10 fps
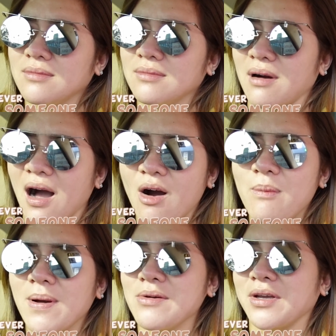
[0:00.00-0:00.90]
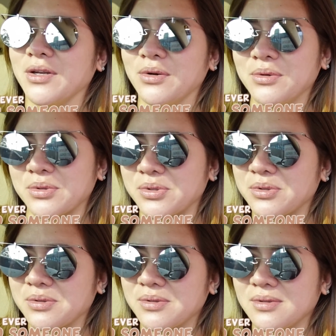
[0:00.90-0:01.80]
Baka ako pa yung ginost.
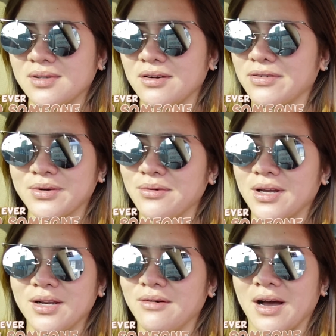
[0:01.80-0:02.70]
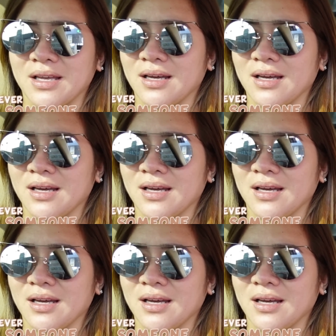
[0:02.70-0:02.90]
Never kong ginawa